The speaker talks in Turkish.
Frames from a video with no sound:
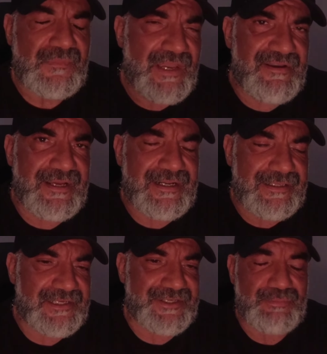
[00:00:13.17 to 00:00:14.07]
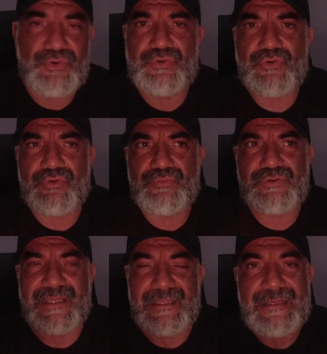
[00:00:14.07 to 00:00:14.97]
Evet arkadaşlar, bugün
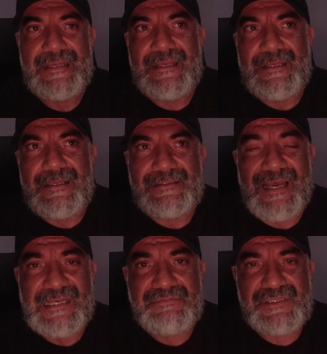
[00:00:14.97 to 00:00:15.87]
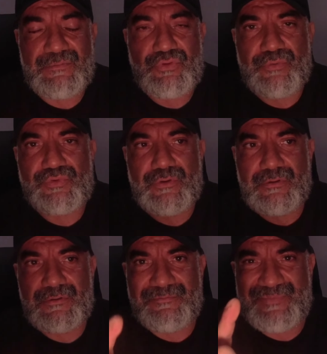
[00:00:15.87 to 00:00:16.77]
konumuz ne? Takipçilerim sormuş
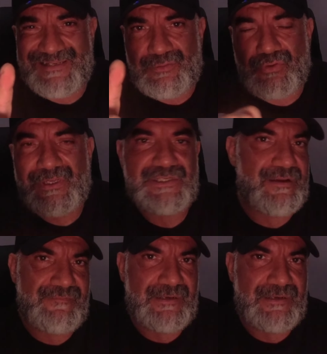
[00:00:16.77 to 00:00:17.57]
olduğu bir soruya cevap